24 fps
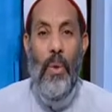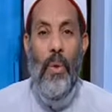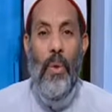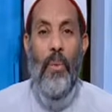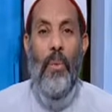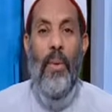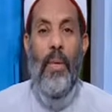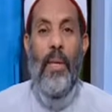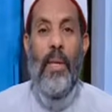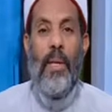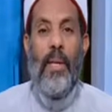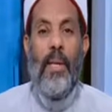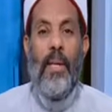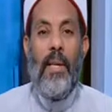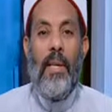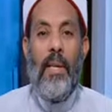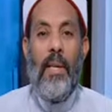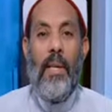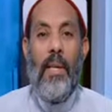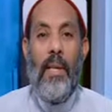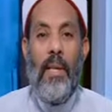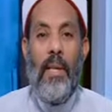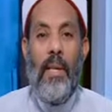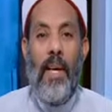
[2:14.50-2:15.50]

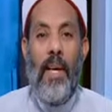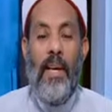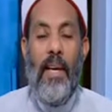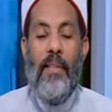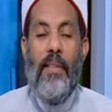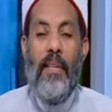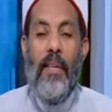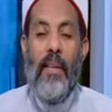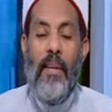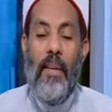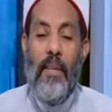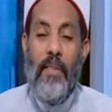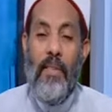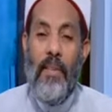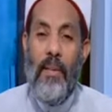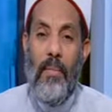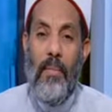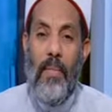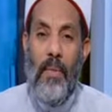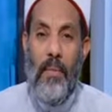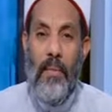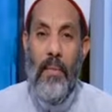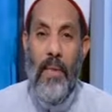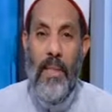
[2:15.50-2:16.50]
وهذا
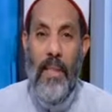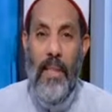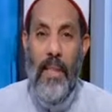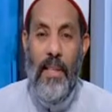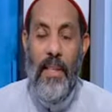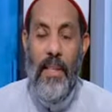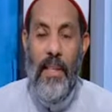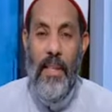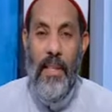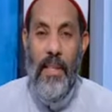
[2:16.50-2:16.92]
قسمه بين يدي